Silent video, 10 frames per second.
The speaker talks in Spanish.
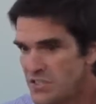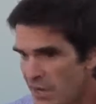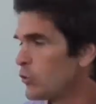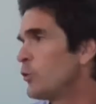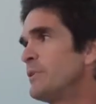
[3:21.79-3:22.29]

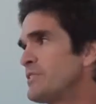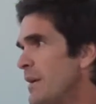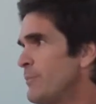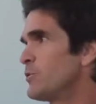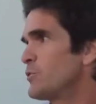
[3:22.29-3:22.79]
ya nos
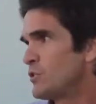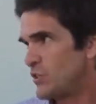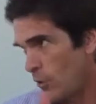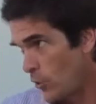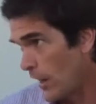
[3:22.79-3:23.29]
tropezamos,
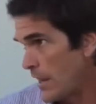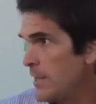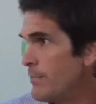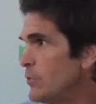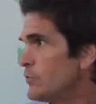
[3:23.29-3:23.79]
ya nos
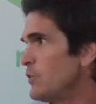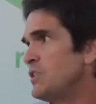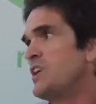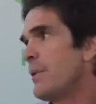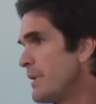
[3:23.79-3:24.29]
caímos
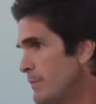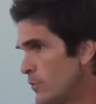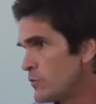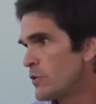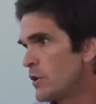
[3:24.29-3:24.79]
y ya
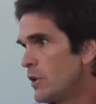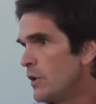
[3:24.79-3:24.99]
vimos